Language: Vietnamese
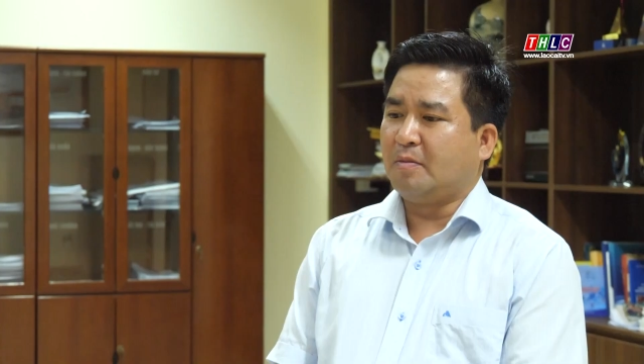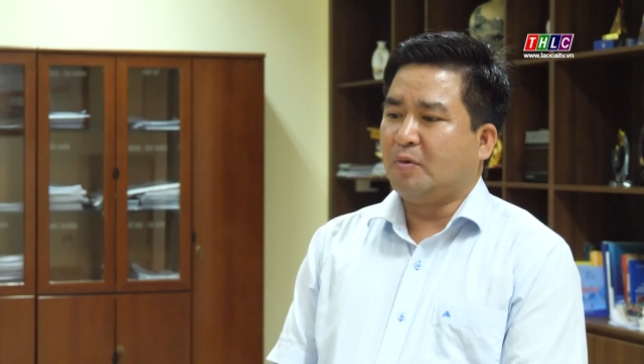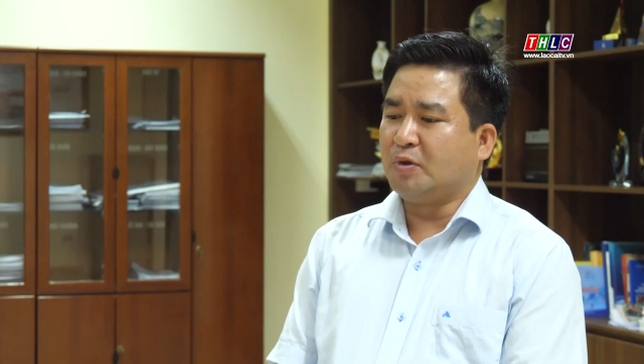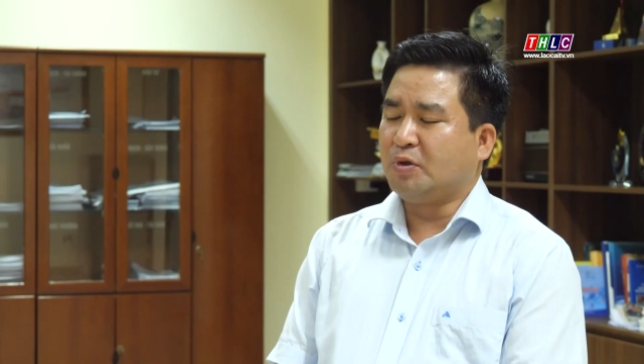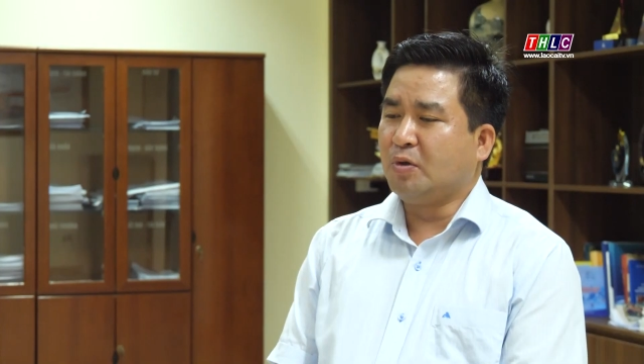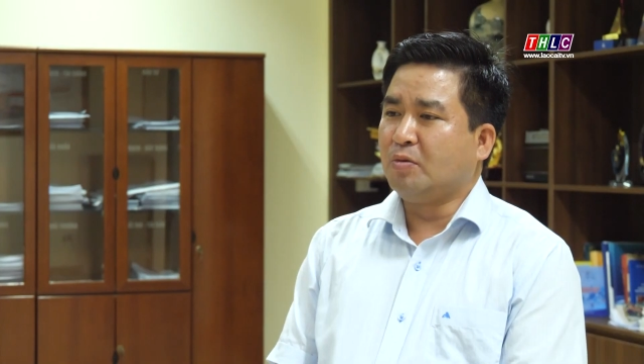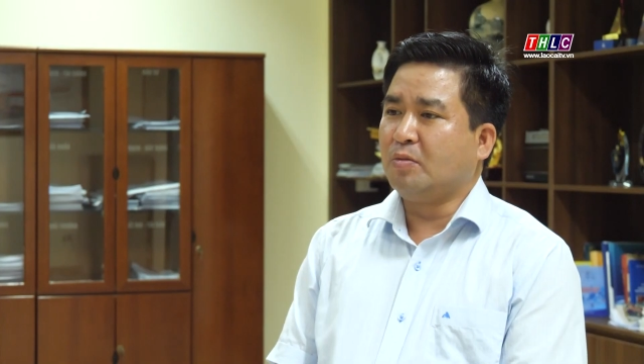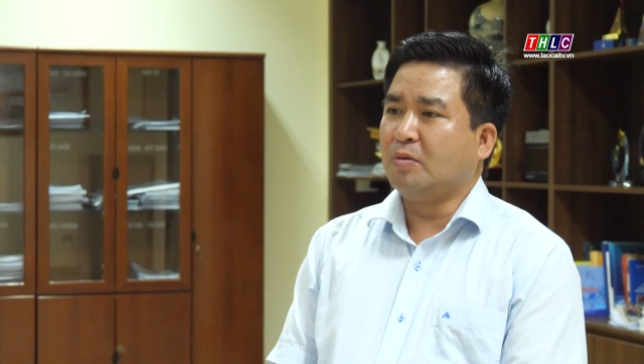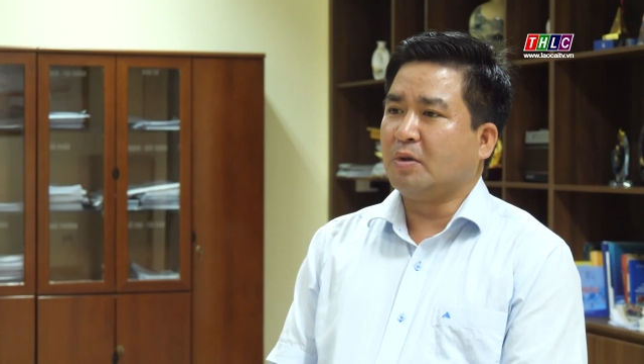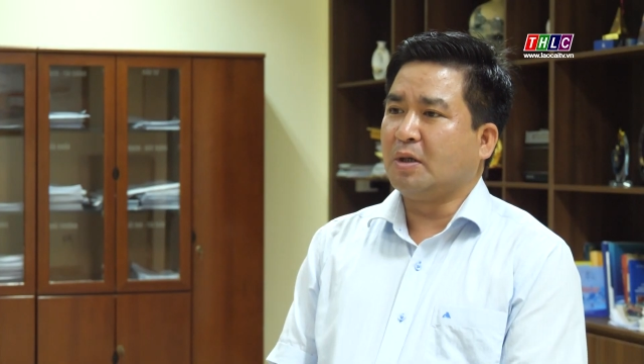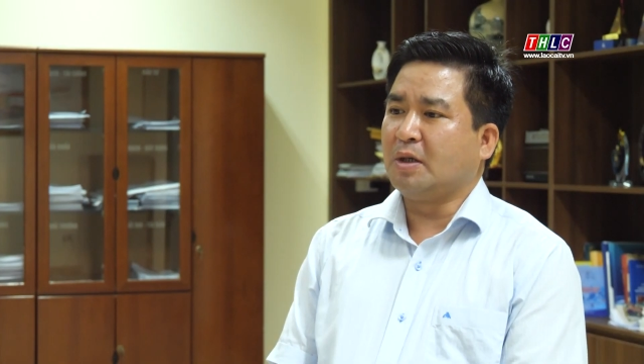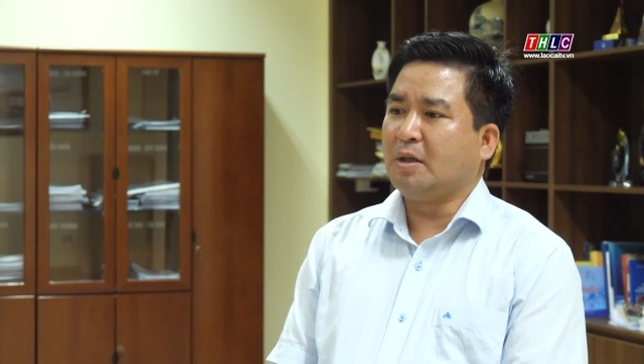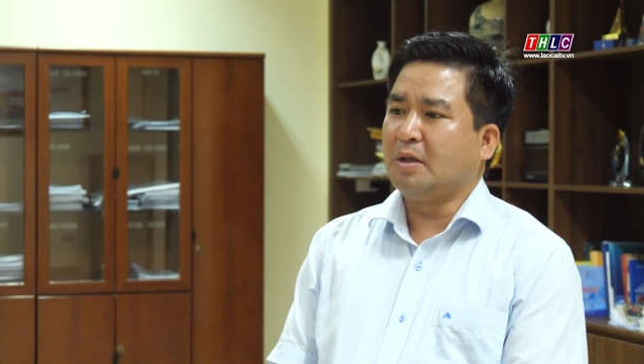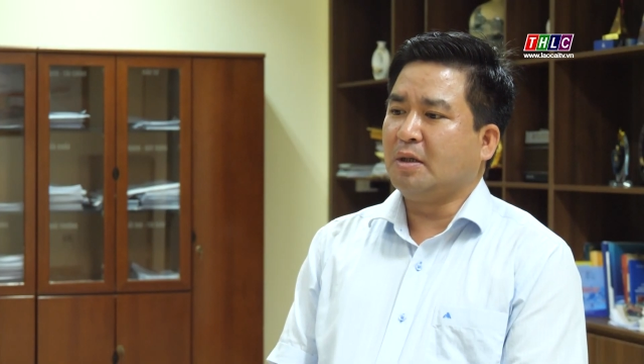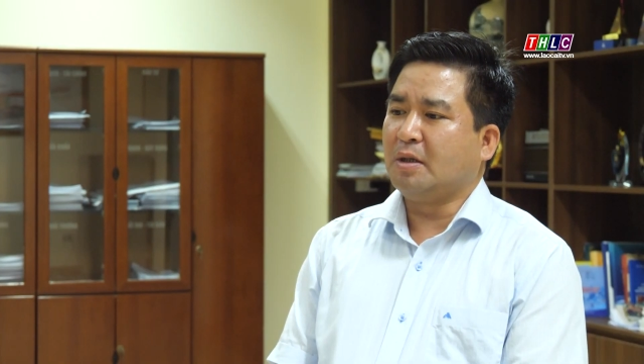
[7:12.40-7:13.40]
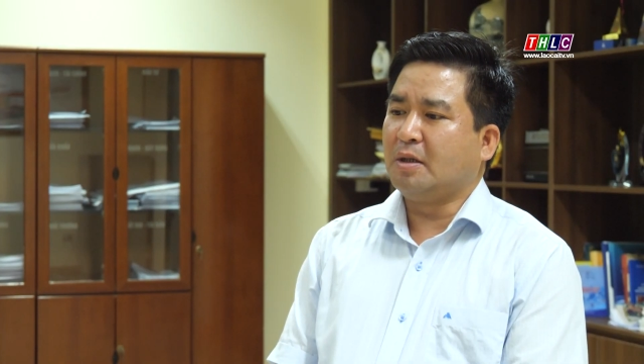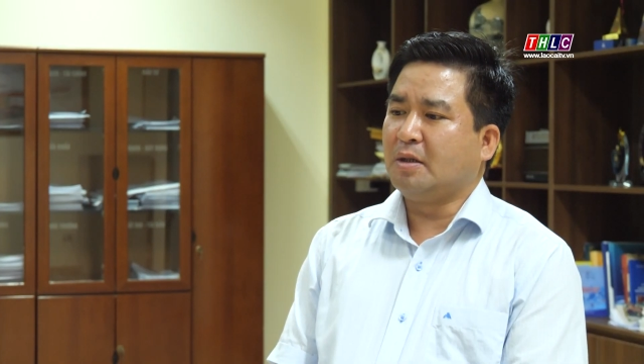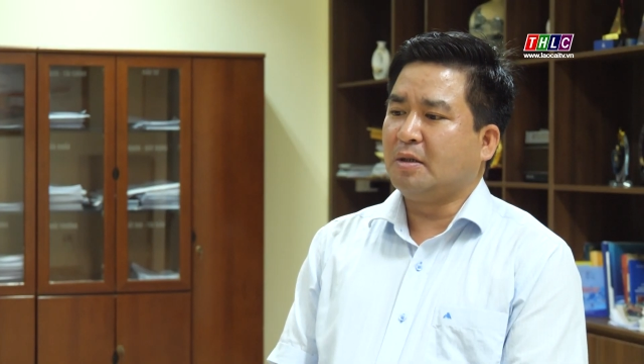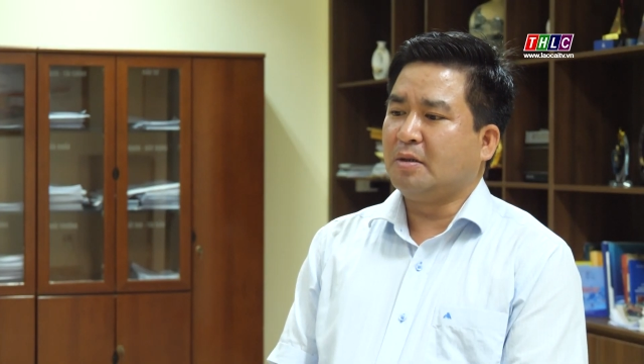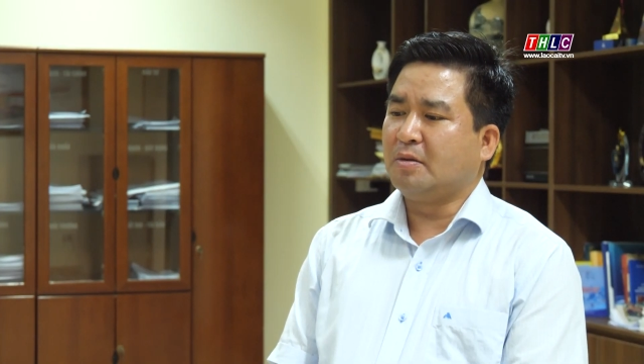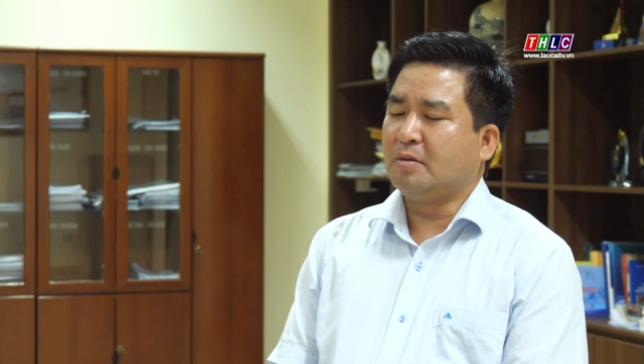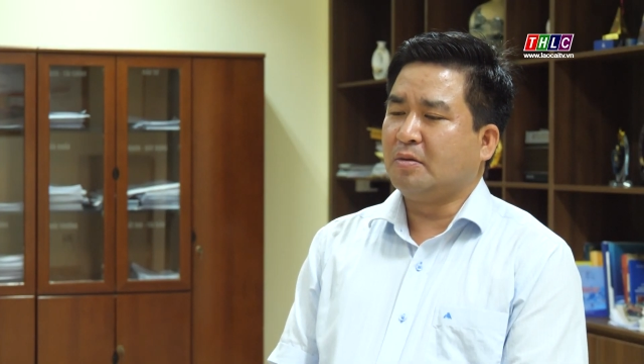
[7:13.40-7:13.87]
Bổ sung một cái
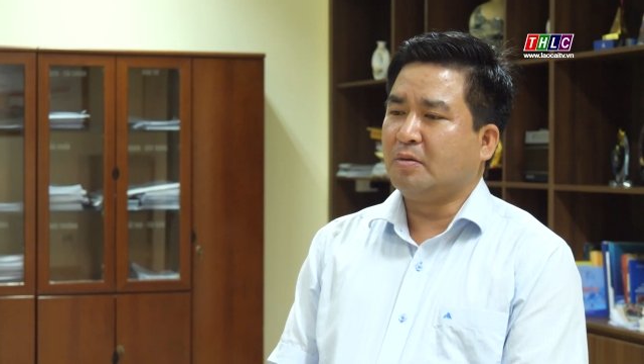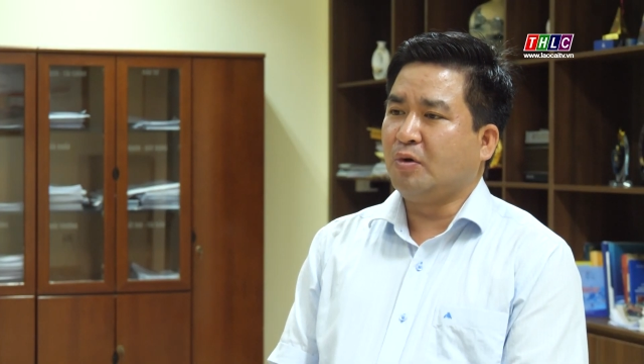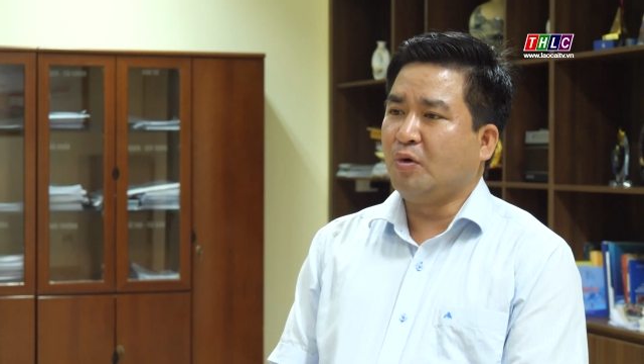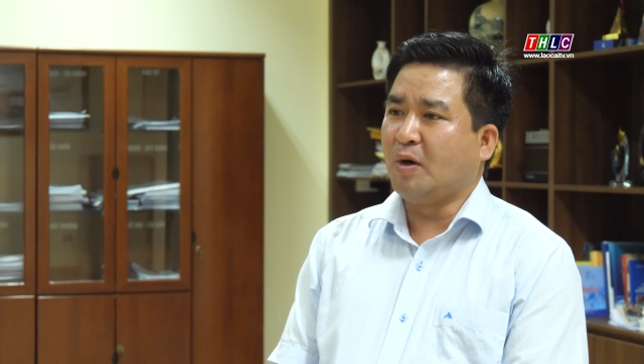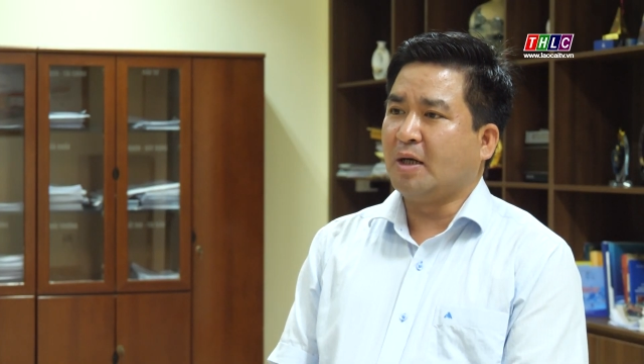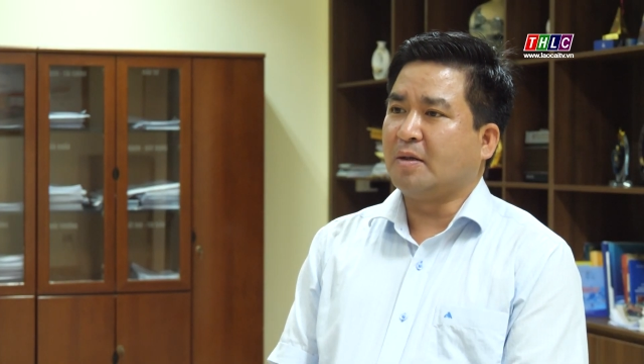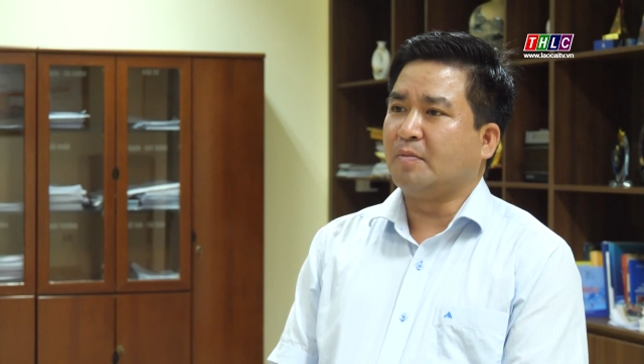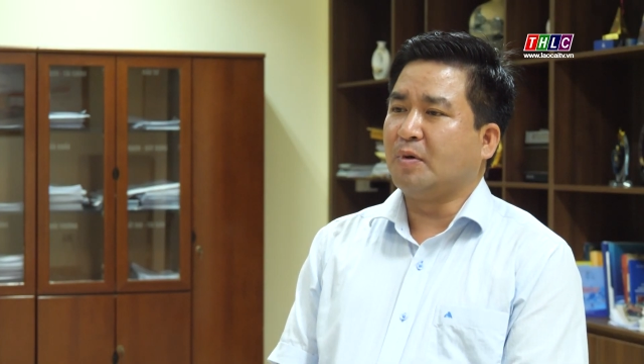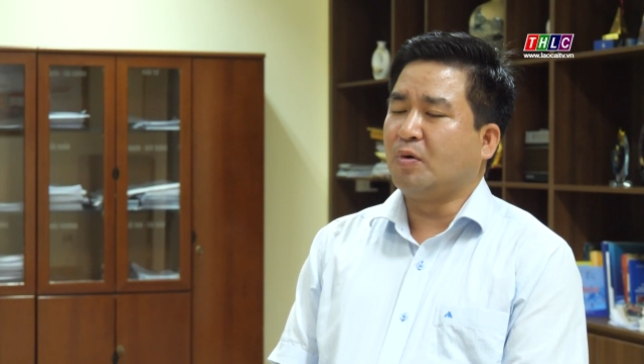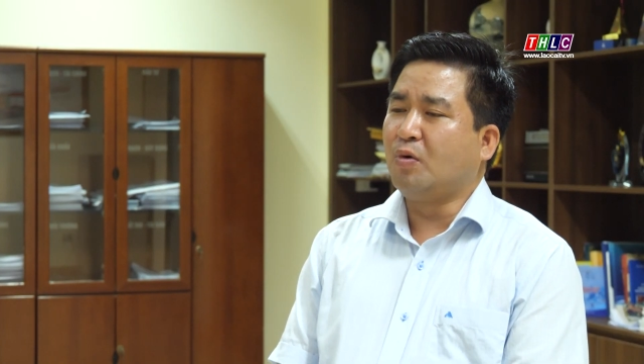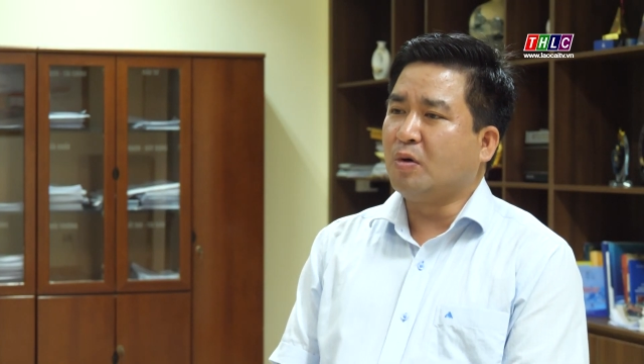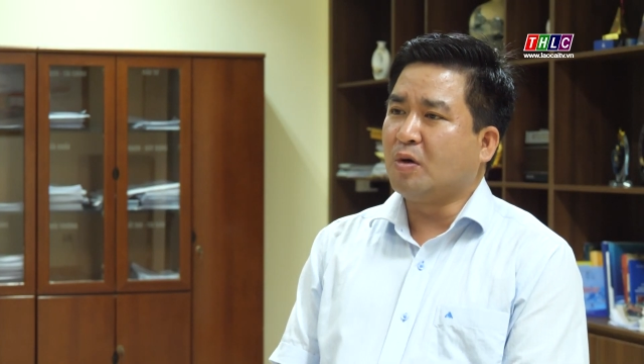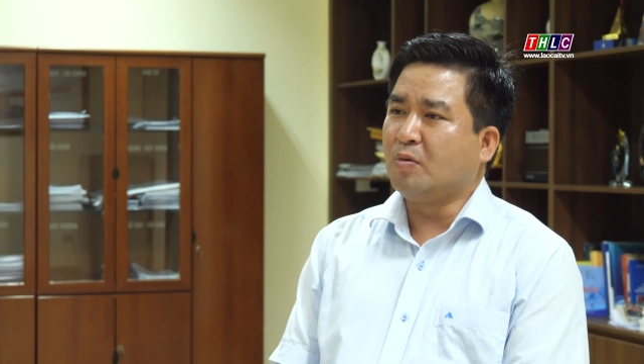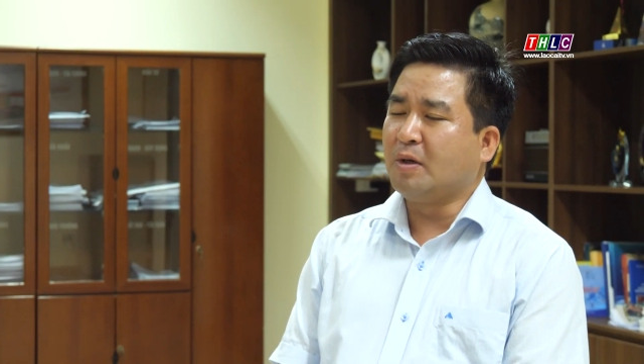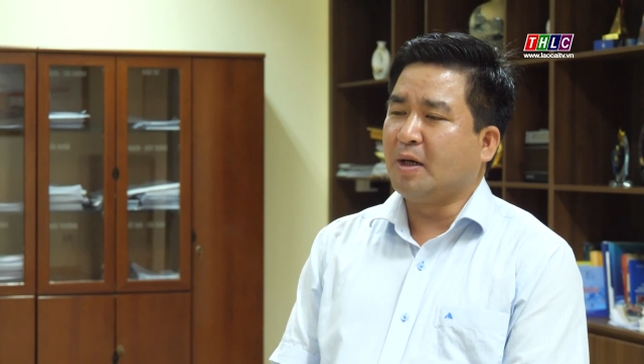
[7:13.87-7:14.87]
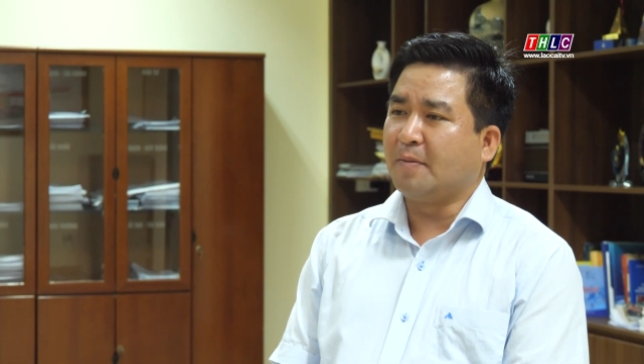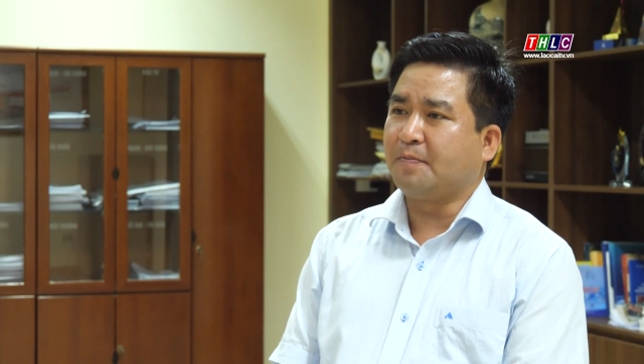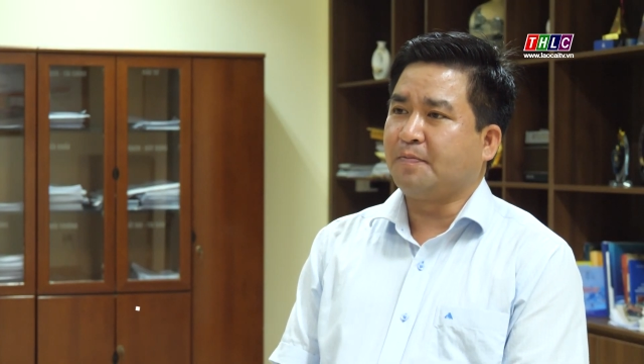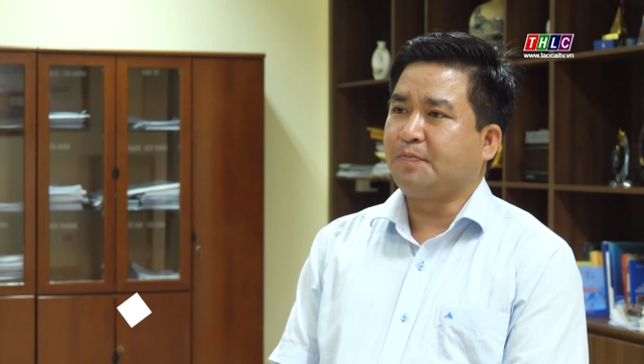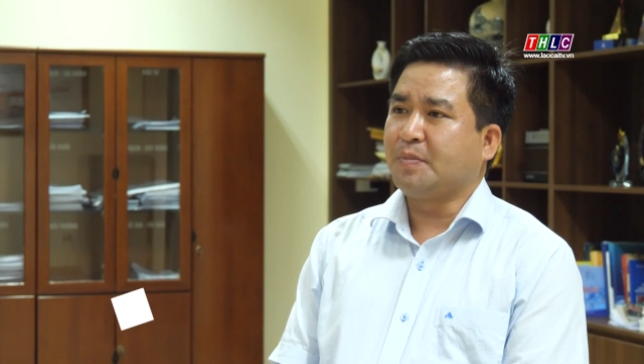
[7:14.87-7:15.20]
ờ, quy hoạch một khu công nghiệp